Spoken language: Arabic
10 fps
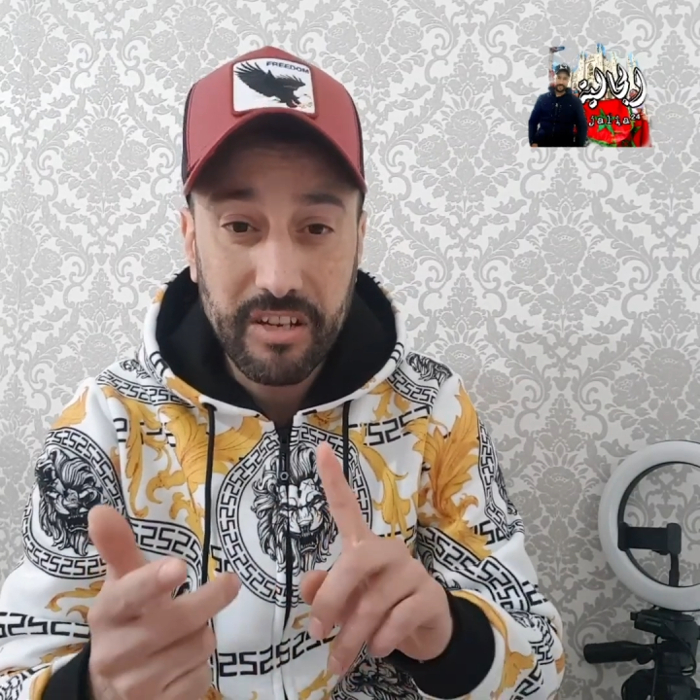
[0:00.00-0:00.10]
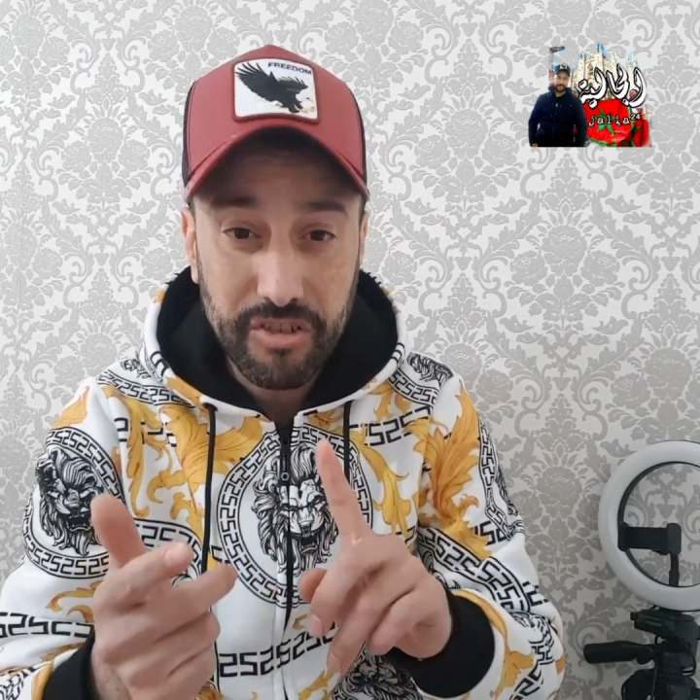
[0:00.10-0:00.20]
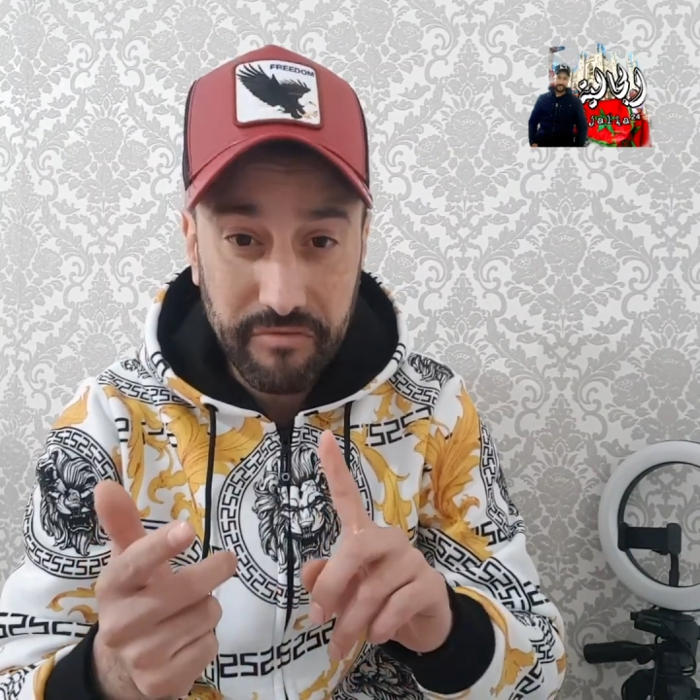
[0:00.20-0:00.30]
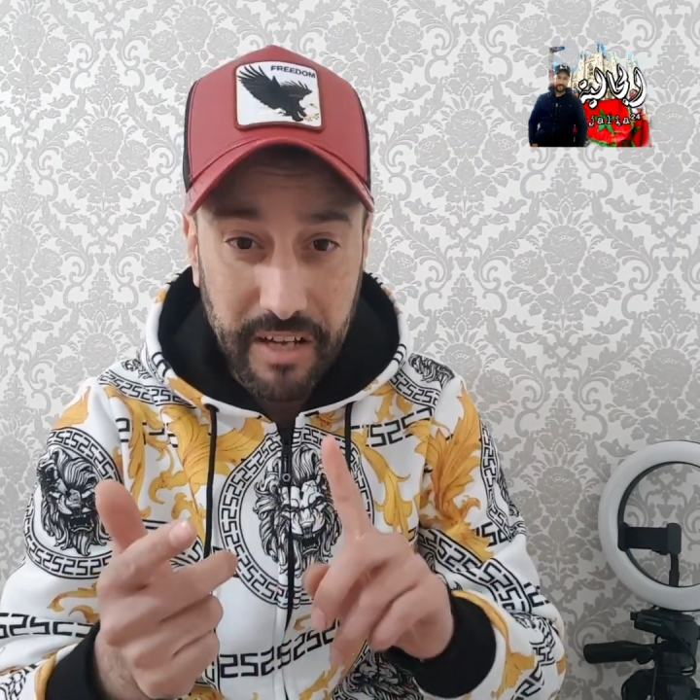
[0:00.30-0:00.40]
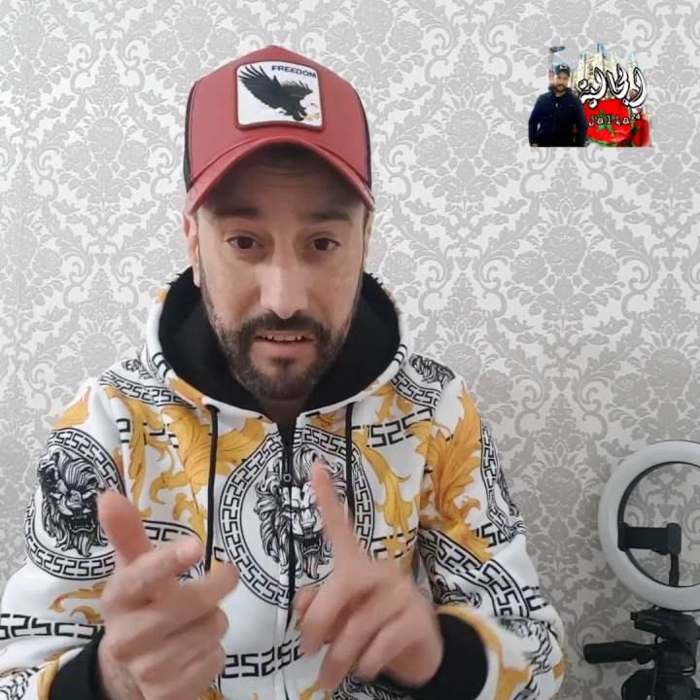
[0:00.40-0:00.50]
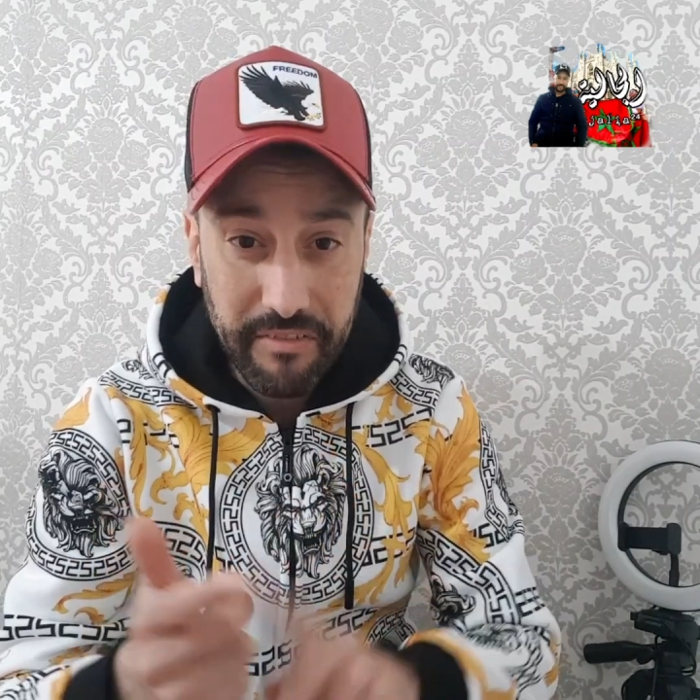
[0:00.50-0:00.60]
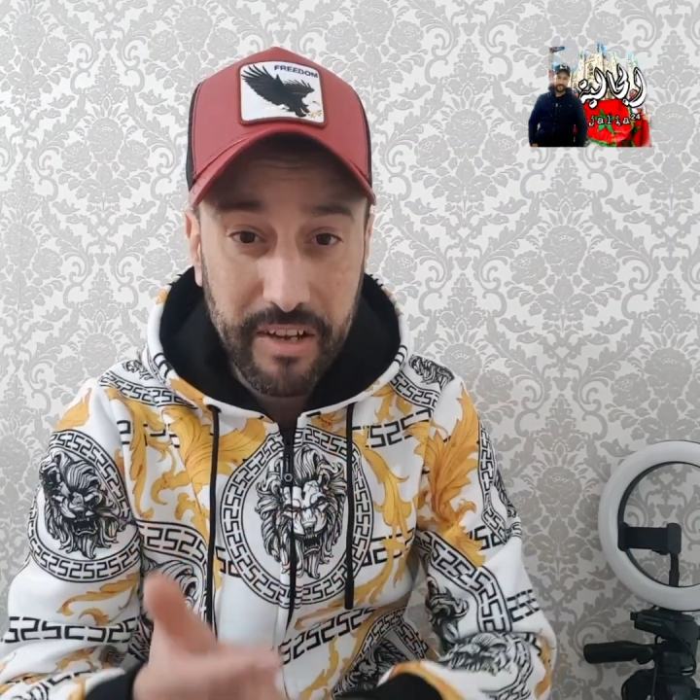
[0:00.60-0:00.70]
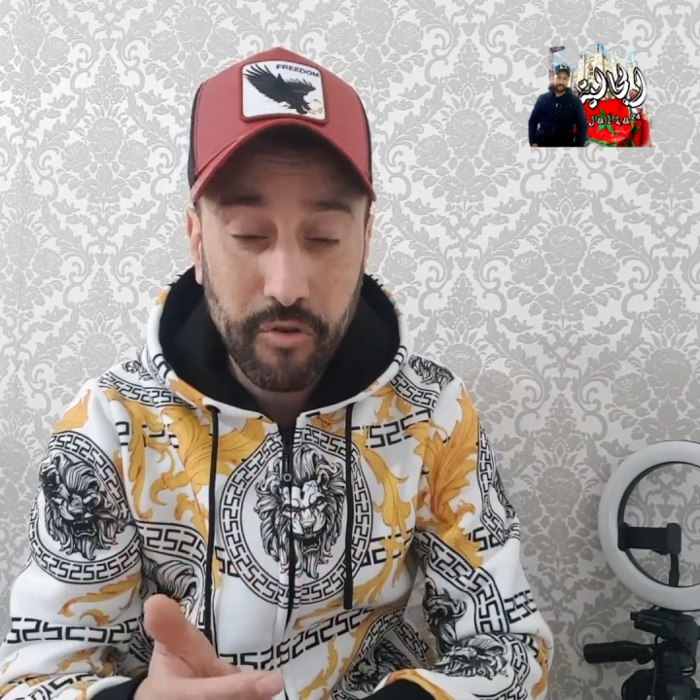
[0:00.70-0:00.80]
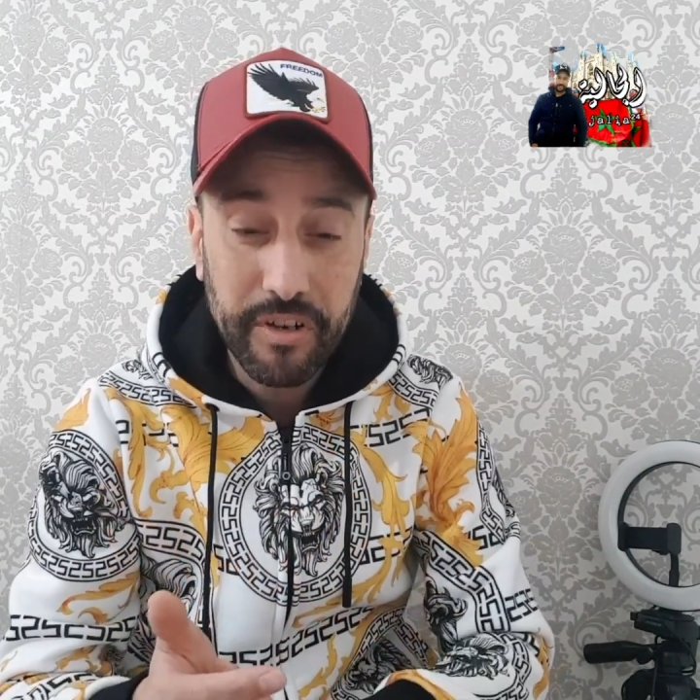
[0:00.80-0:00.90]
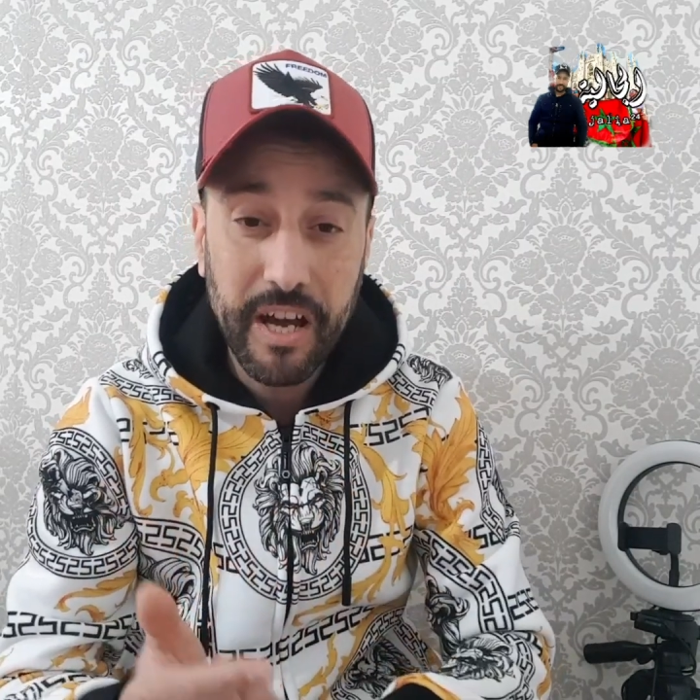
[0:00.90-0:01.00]
شفنا
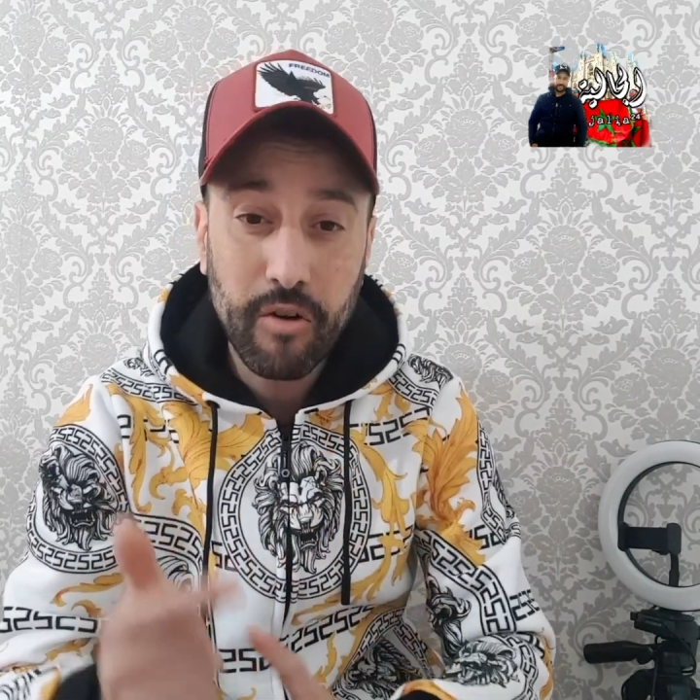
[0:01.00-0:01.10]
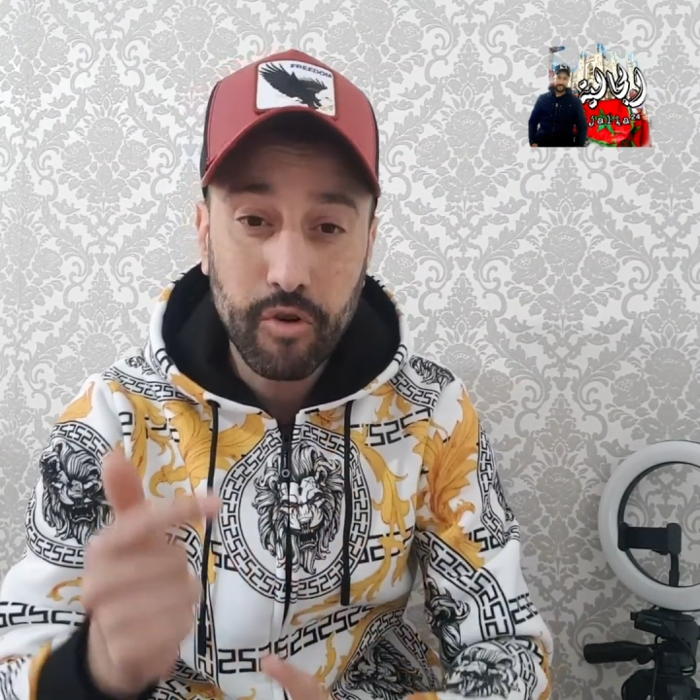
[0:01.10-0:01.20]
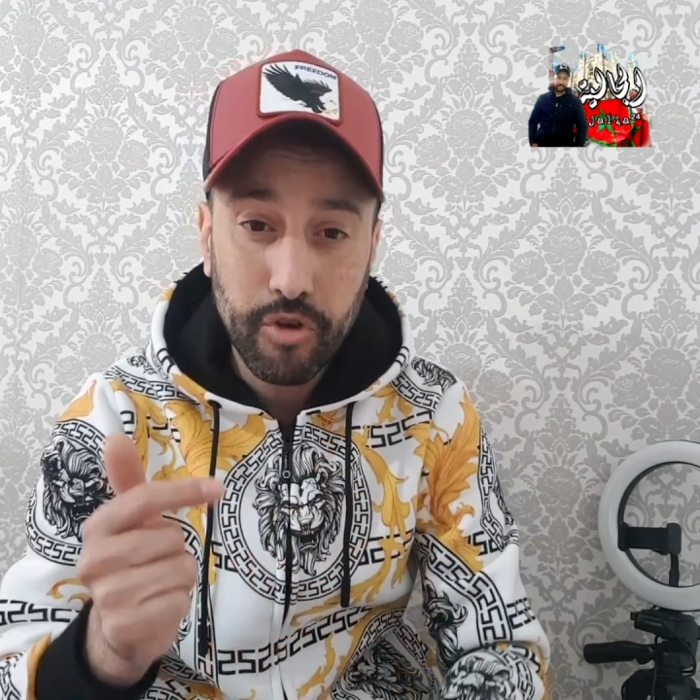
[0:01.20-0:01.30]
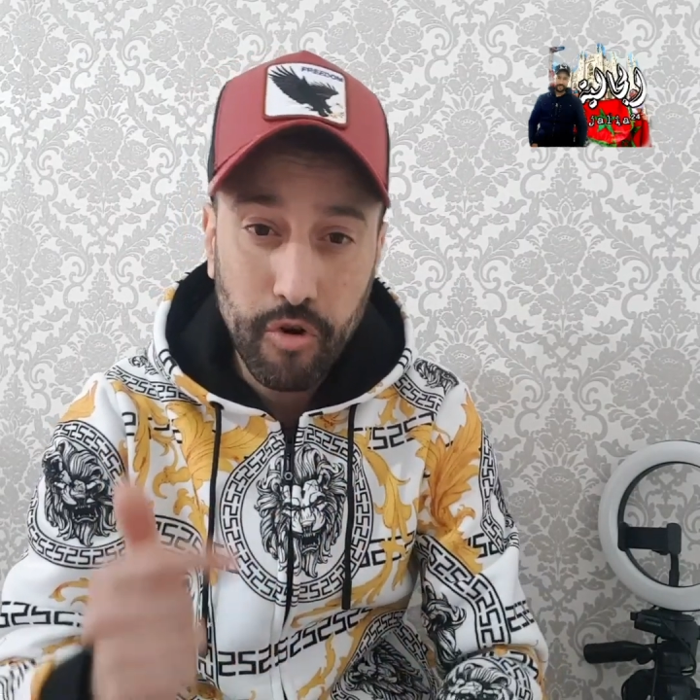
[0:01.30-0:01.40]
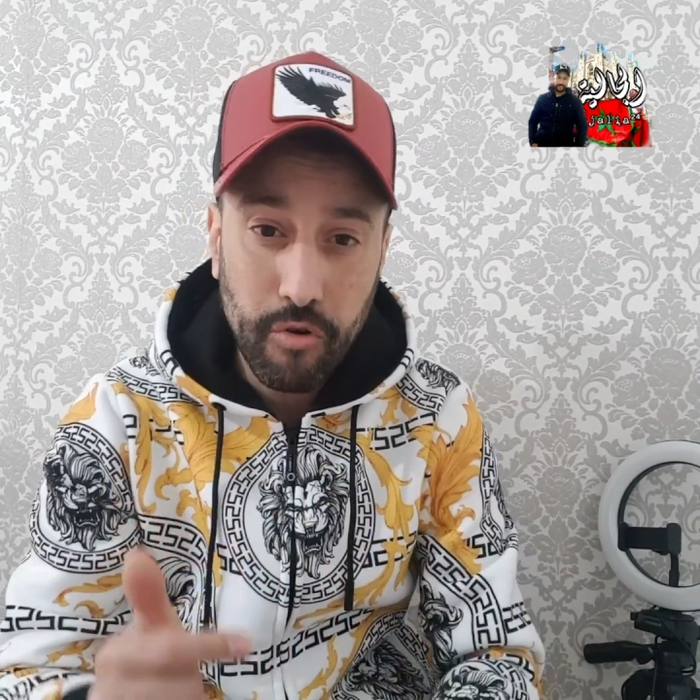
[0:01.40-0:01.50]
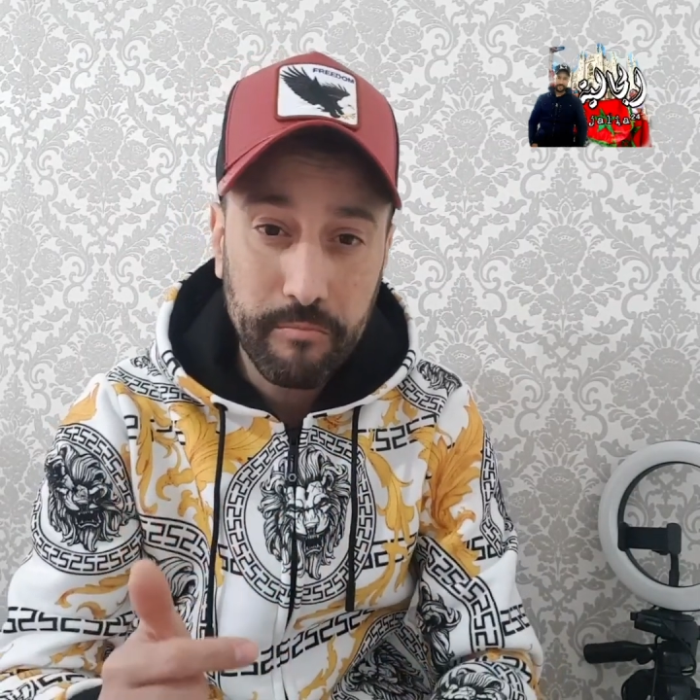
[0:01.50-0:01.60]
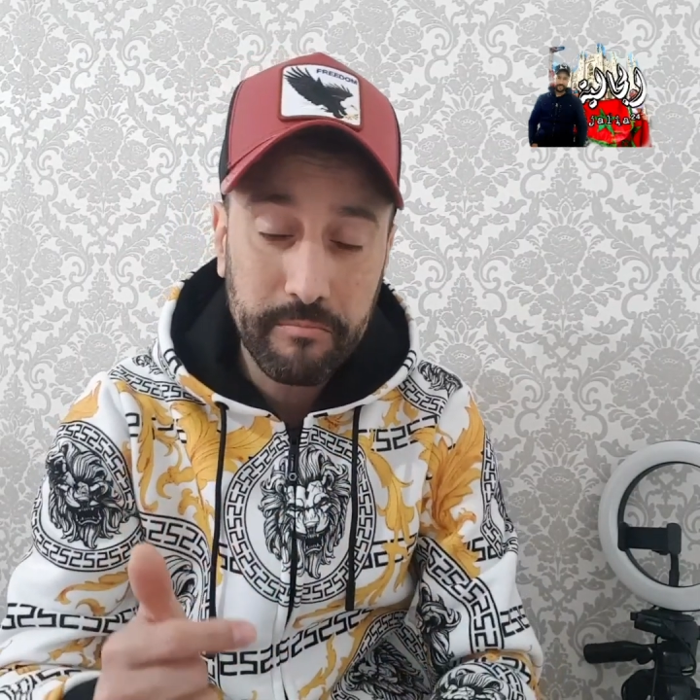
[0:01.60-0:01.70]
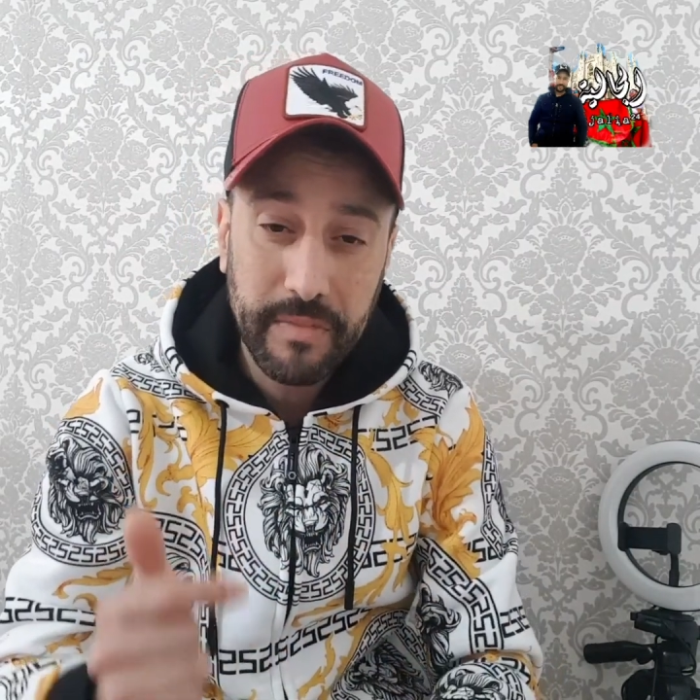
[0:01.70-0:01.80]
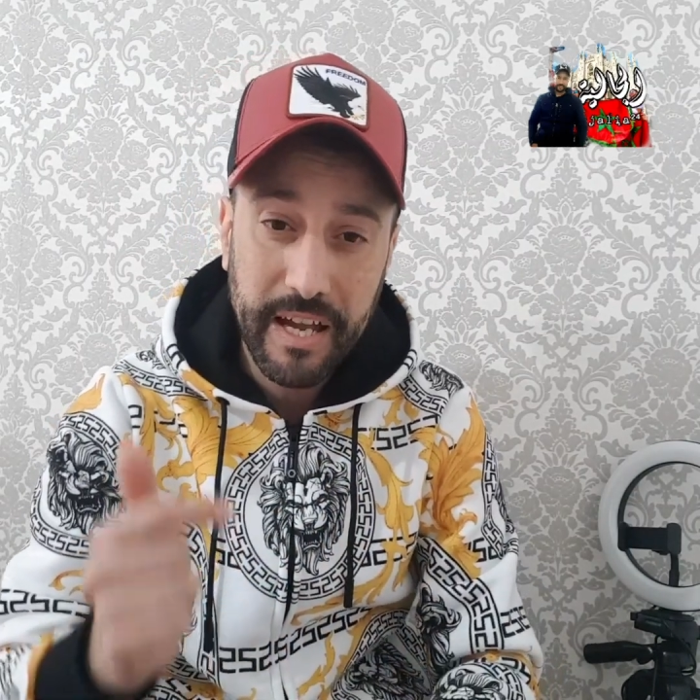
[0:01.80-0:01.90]
فيرونا واليوم